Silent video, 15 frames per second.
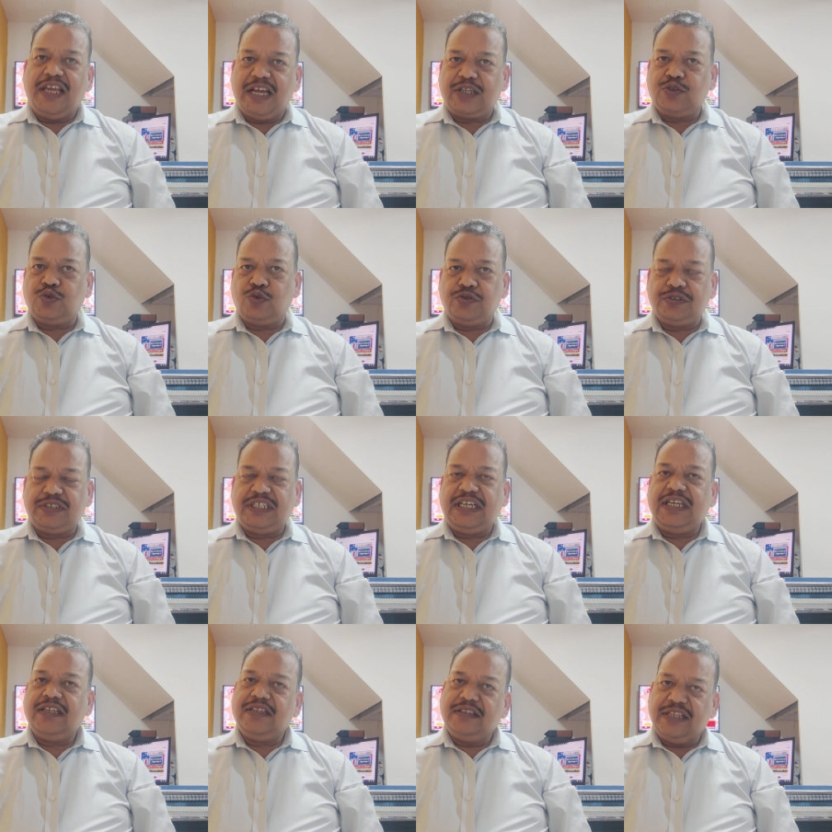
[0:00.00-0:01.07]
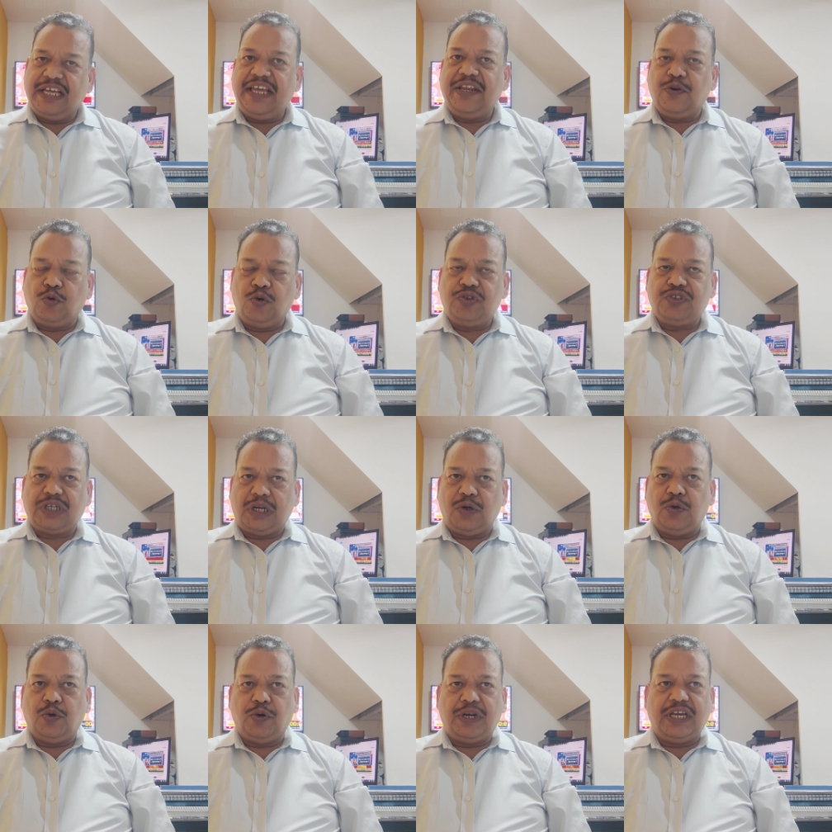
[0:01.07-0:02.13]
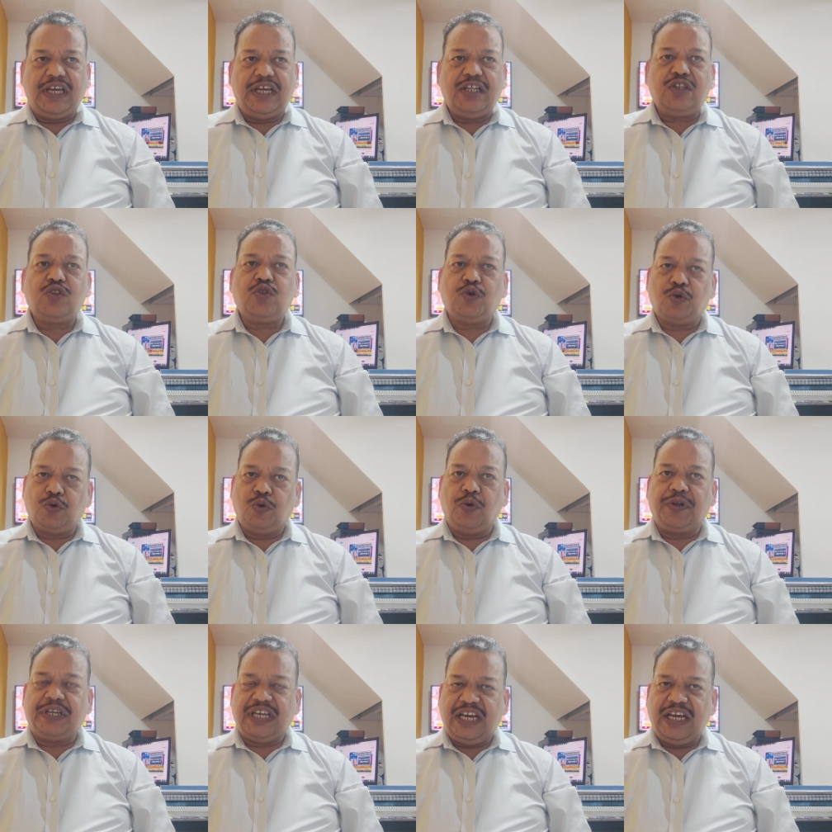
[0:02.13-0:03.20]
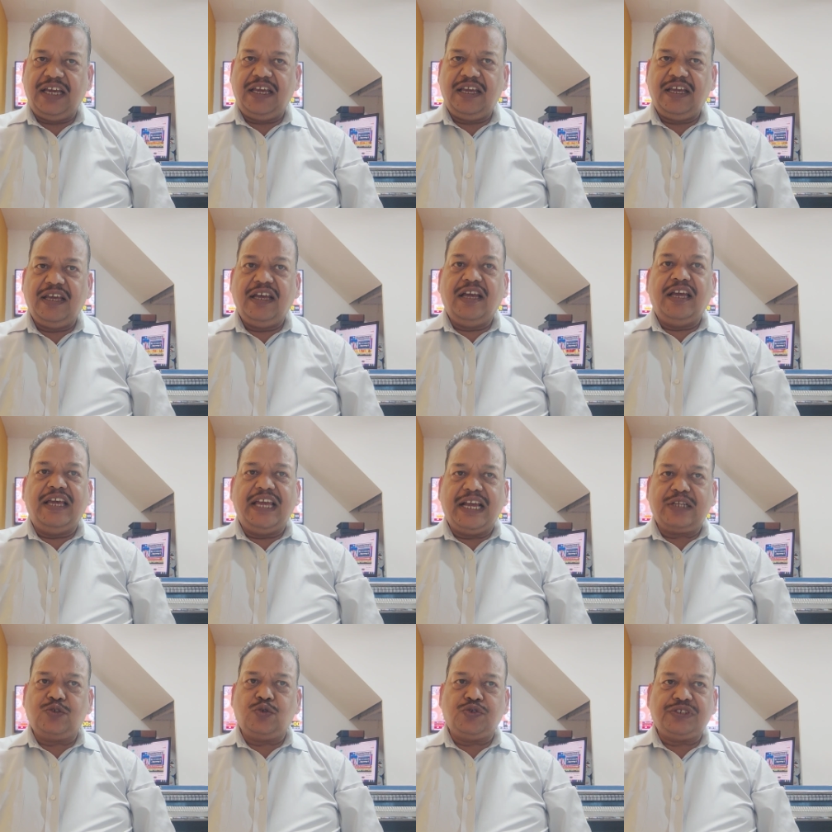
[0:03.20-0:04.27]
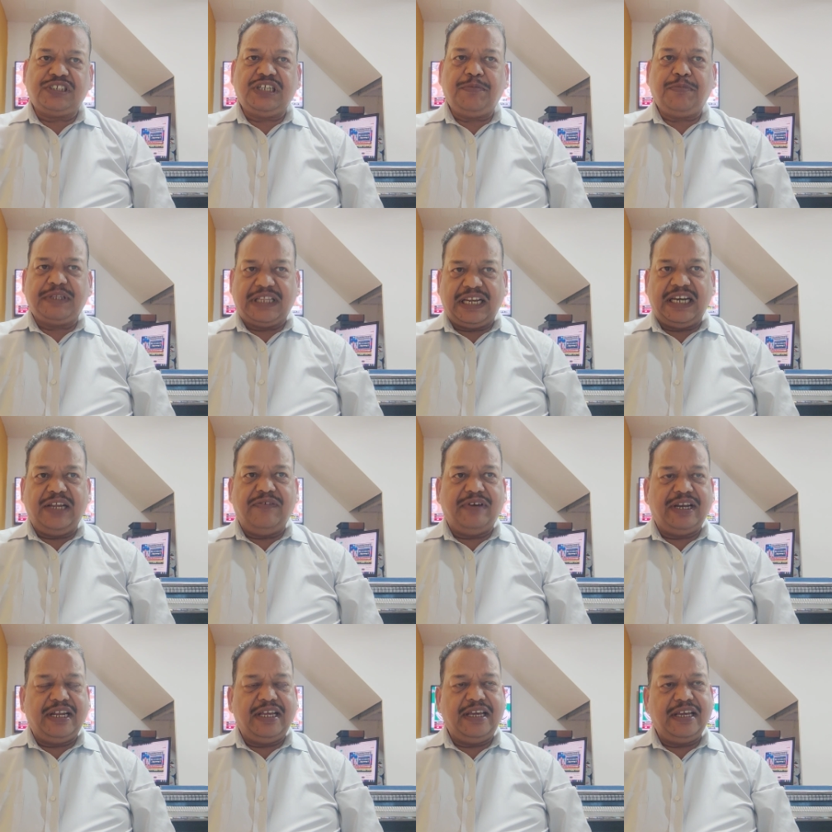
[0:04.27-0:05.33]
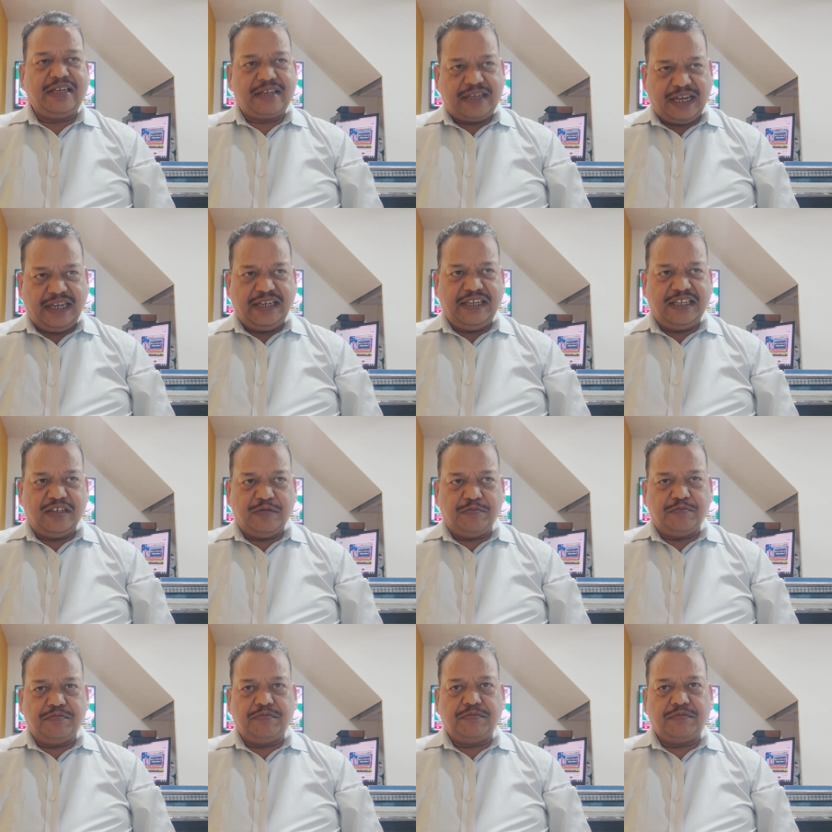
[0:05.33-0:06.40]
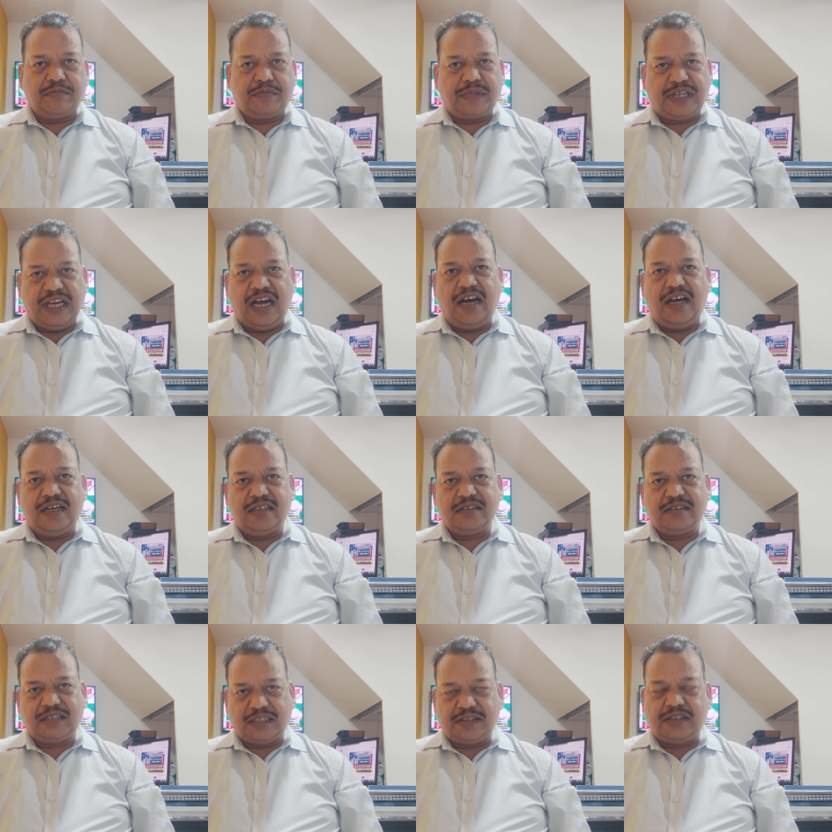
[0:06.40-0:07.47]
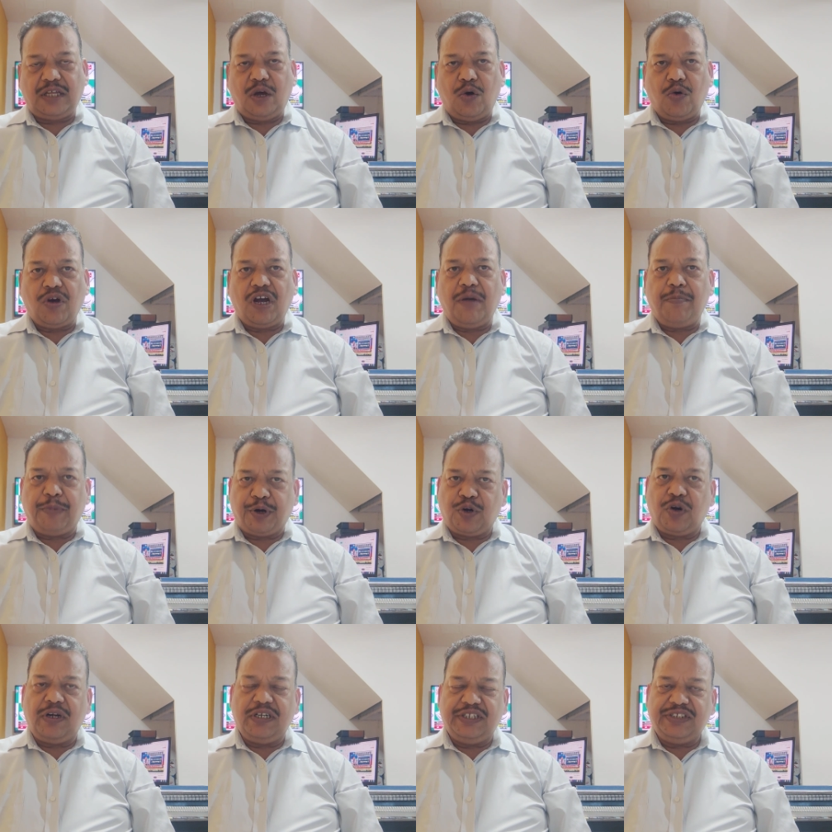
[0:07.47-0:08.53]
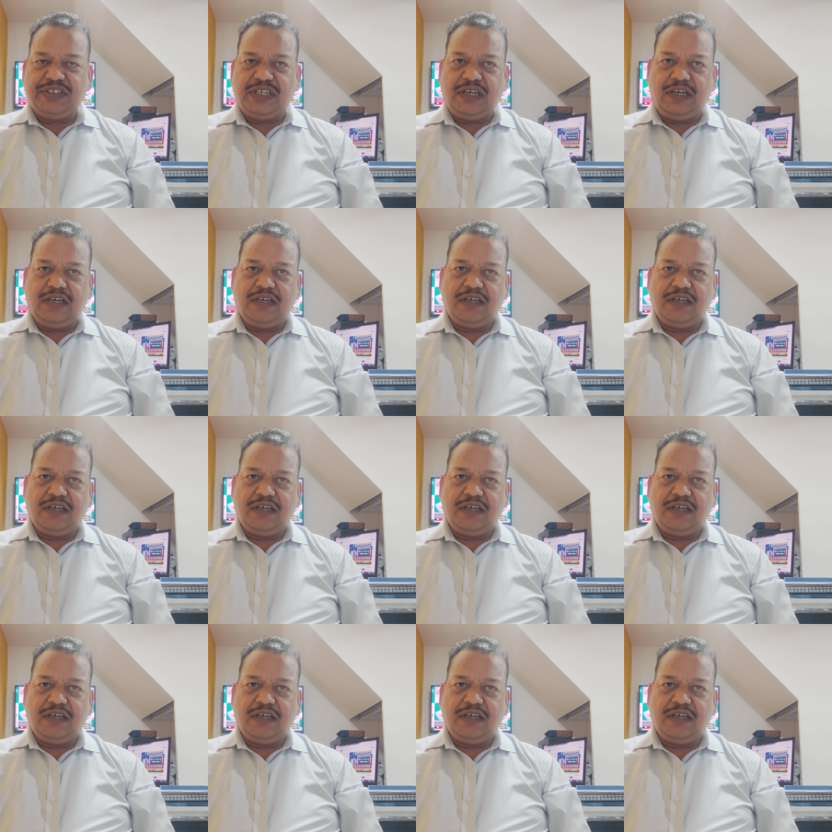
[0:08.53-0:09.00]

एक जून से नए रूल चालू हो रहे हैं तो रूल क्या है एक जून से बदलने वाले हैं कई नियम क्या सस्ता होगा पेट्रोल डीजल